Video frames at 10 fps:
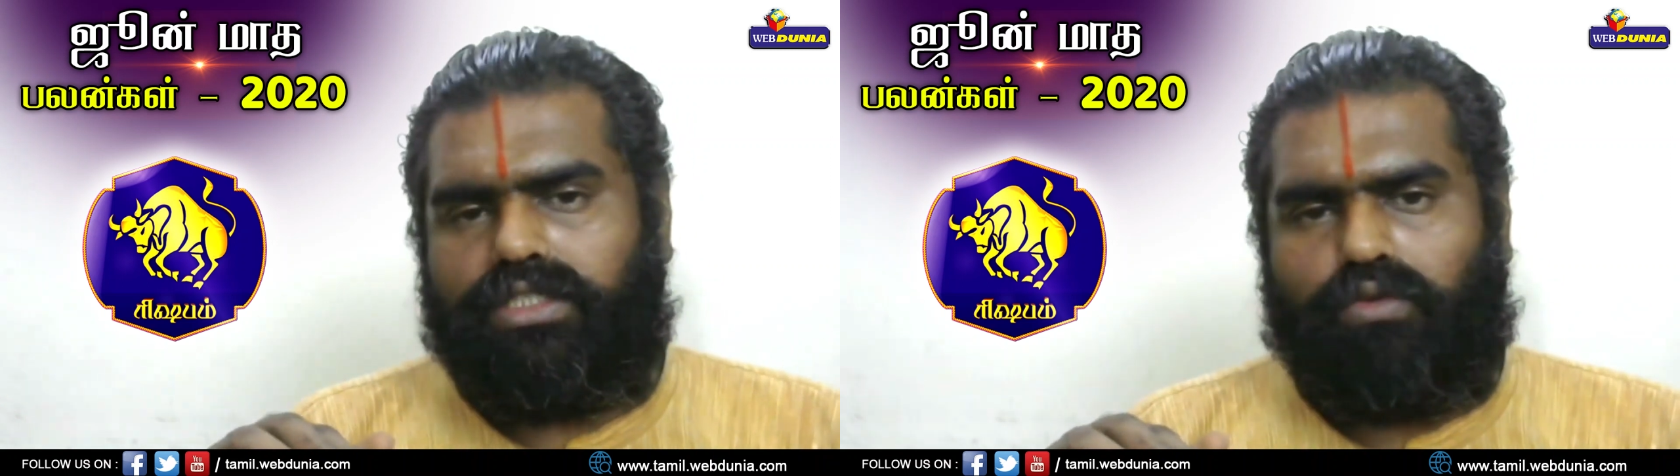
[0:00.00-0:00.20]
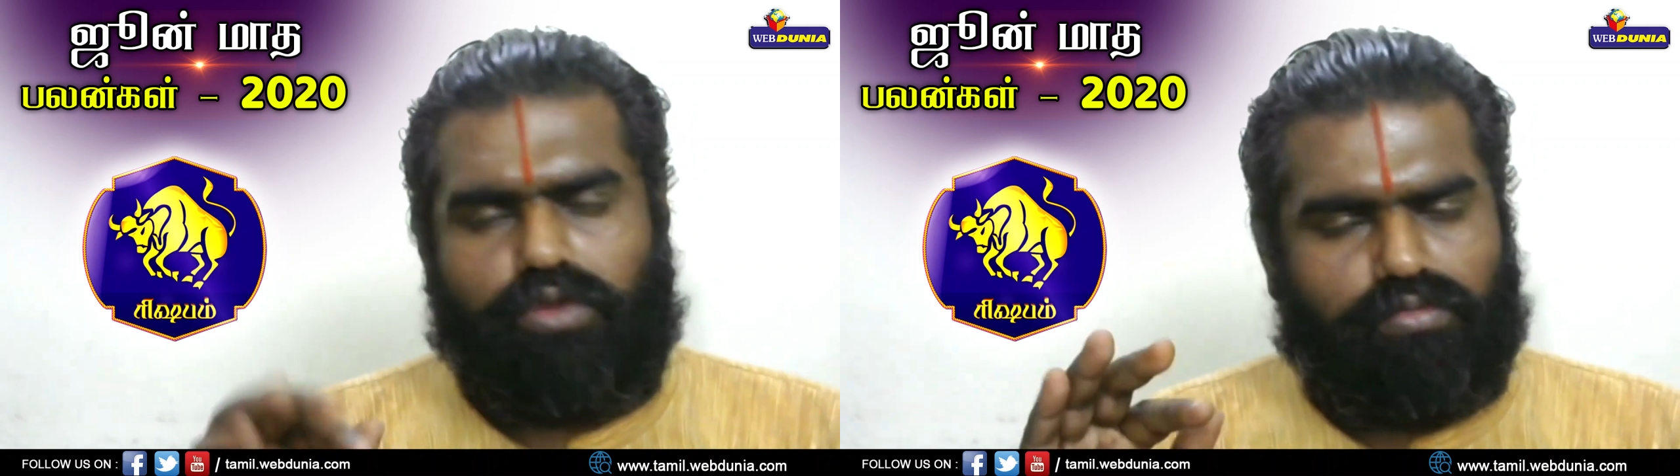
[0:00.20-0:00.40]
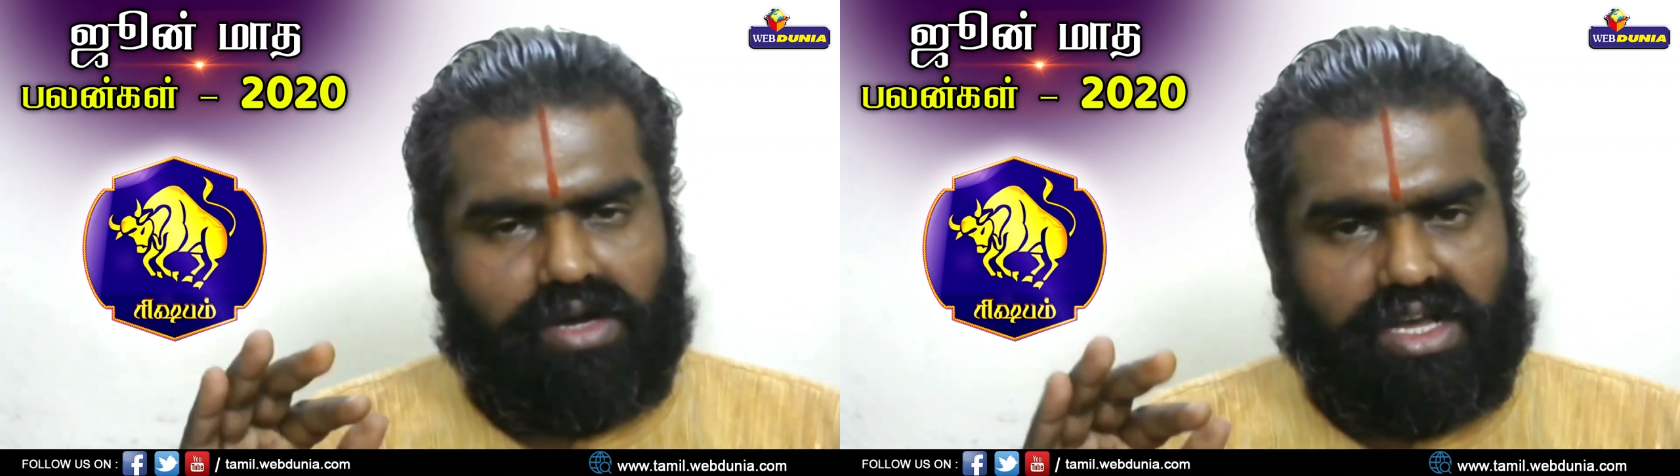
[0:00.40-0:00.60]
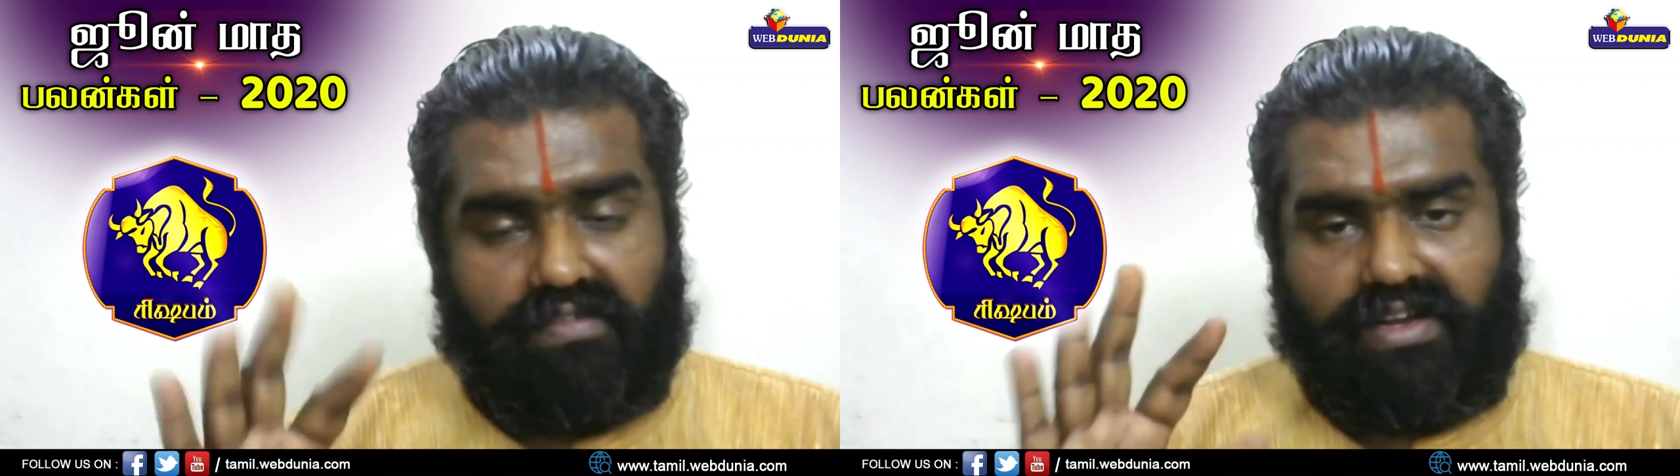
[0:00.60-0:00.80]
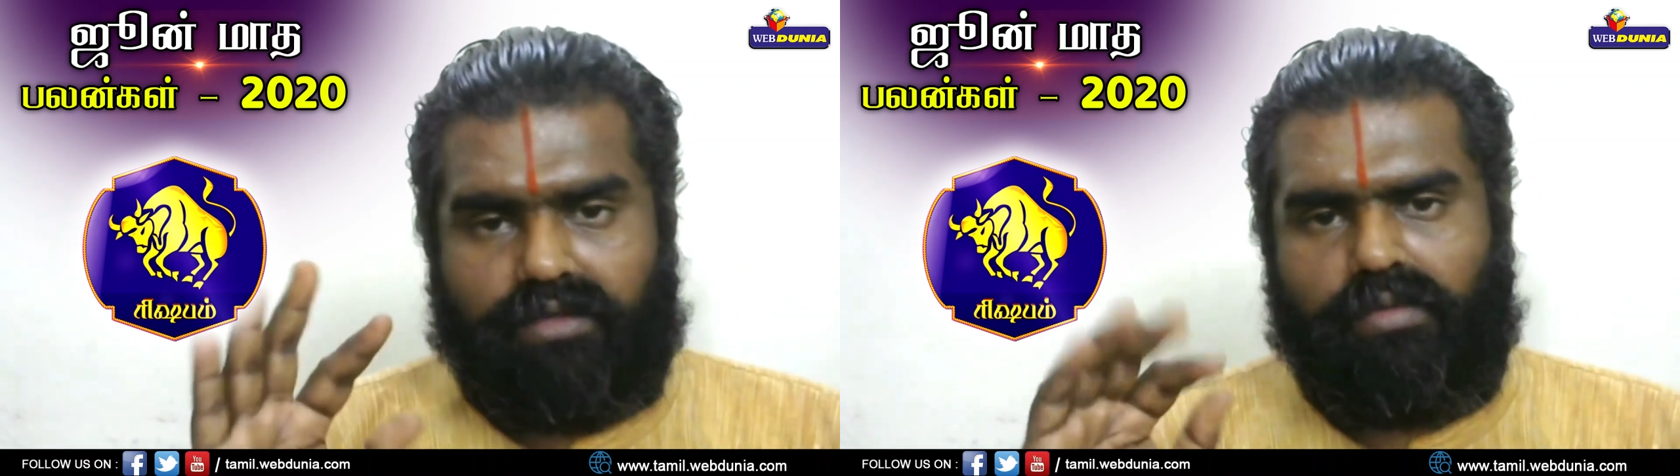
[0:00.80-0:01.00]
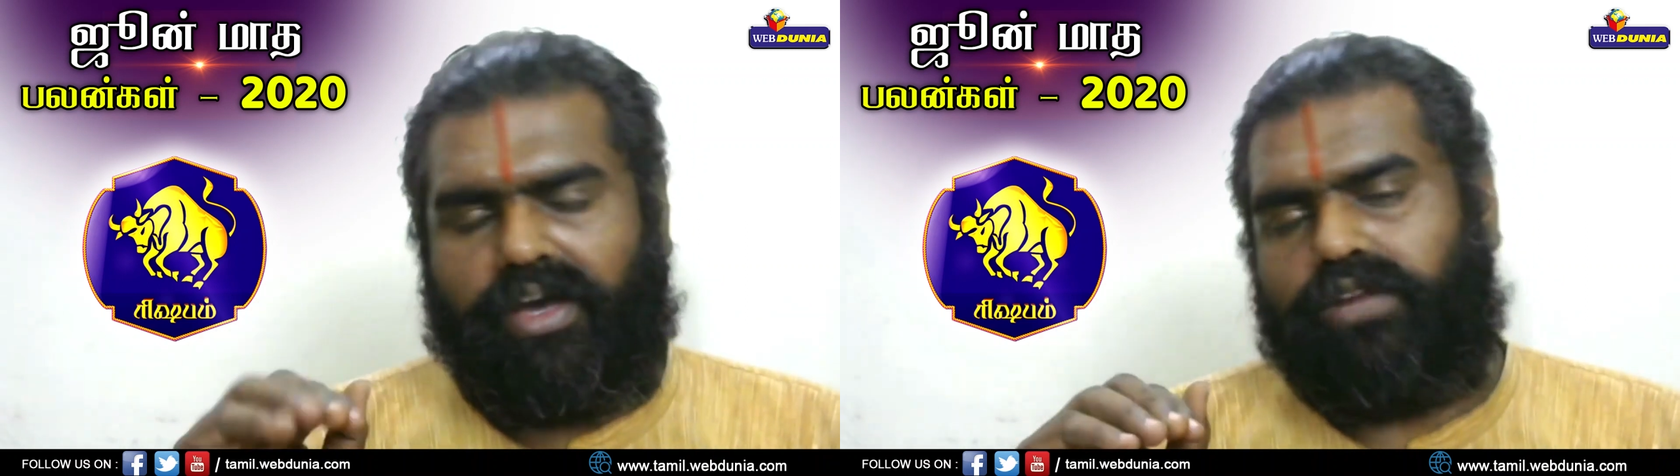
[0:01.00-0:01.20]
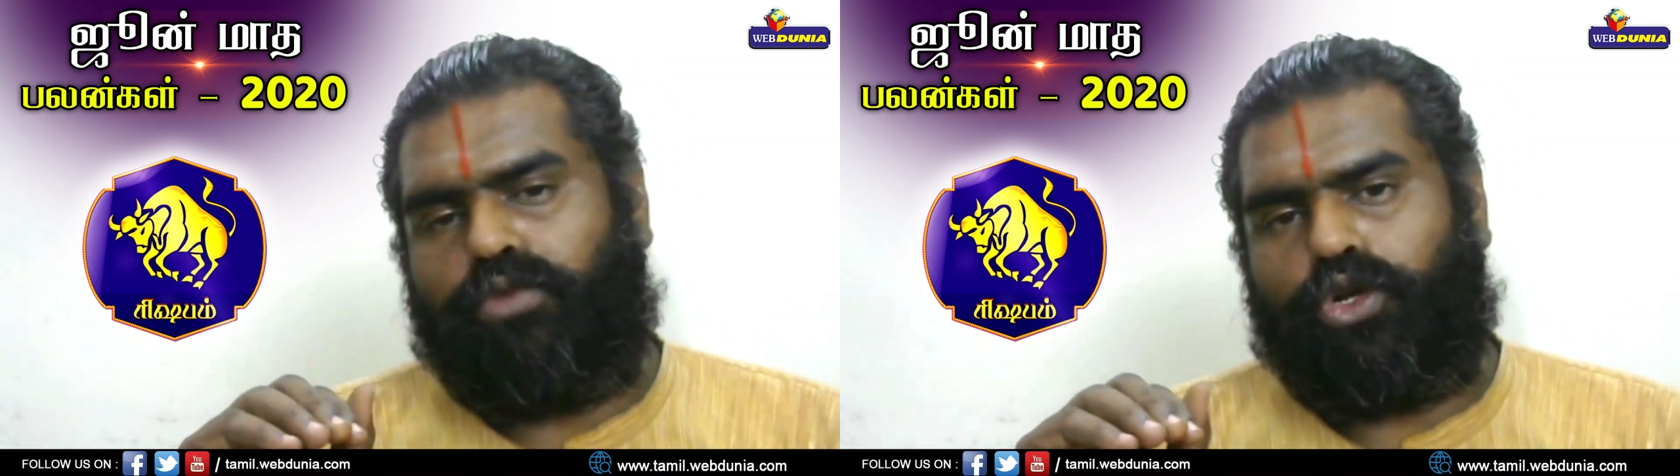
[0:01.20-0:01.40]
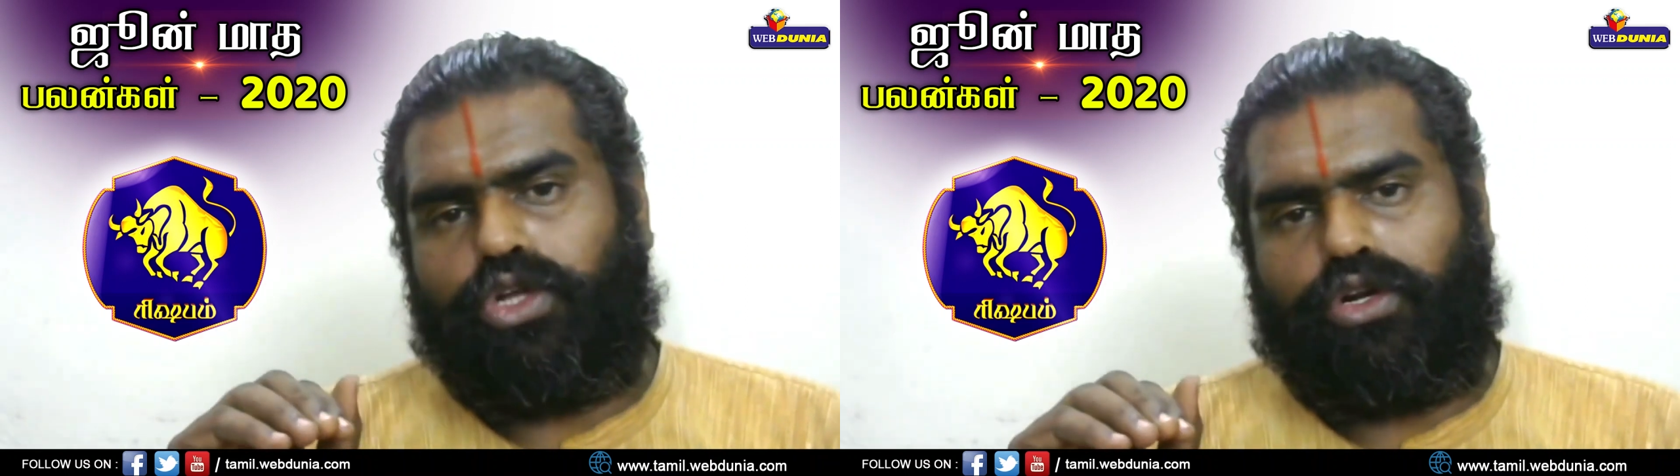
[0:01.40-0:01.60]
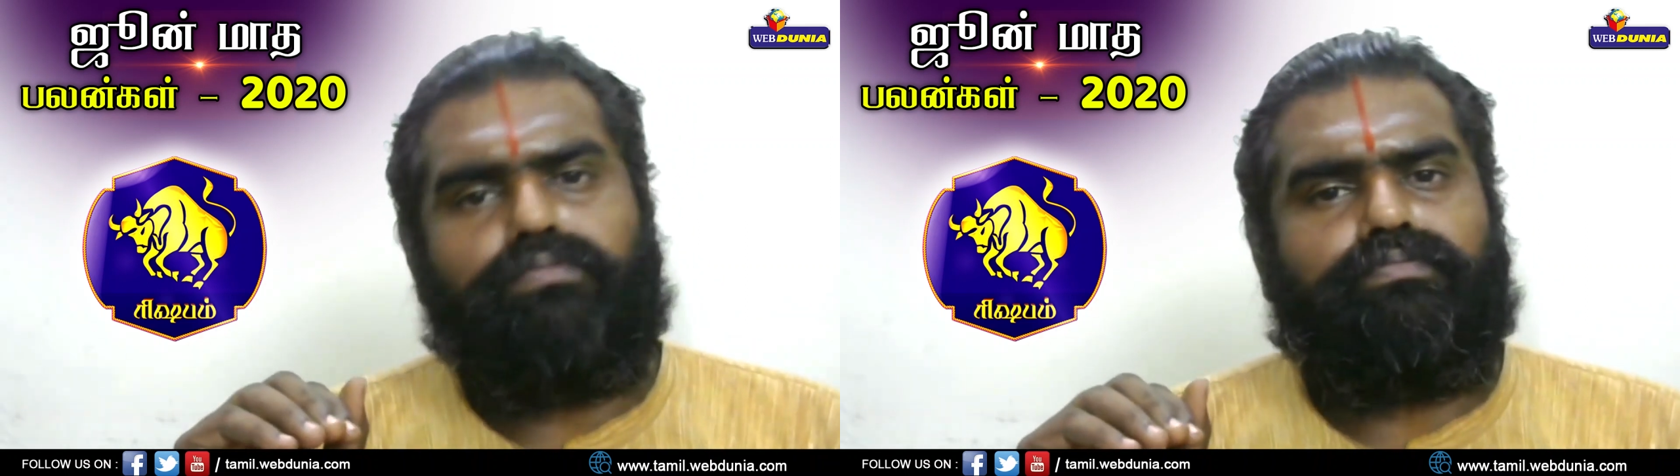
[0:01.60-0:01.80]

ரொம்ப ரொம்ப கவனமாக பயன்படுத்தணும்